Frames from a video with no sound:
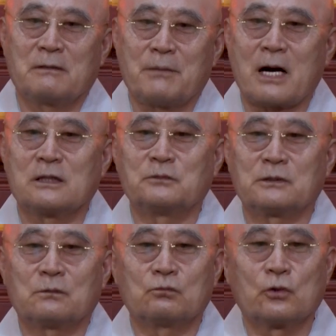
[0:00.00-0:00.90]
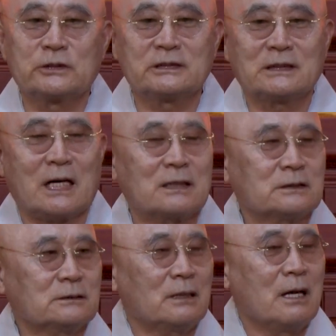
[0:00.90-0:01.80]
마음은 무엇인가
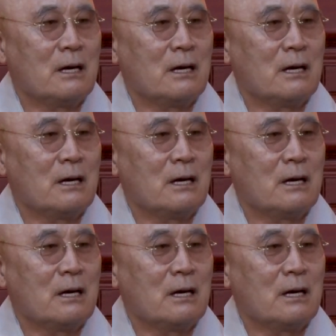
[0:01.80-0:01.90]
하는